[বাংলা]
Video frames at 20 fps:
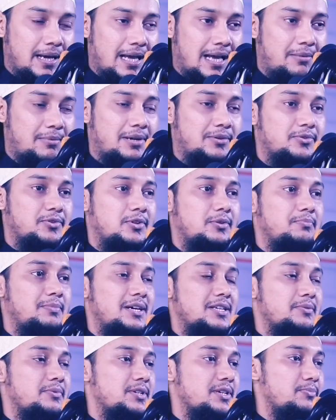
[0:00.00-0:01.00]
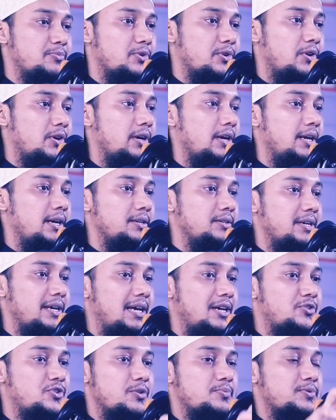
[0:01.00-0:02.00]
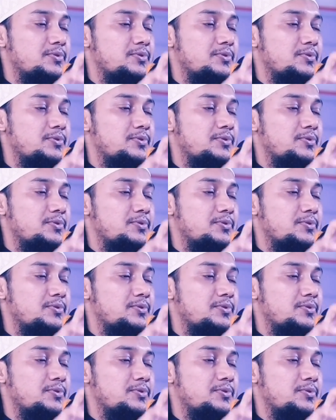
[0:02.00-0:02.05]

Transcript: আমার তো মাঝে মাঝে মনে হয় যে এইসব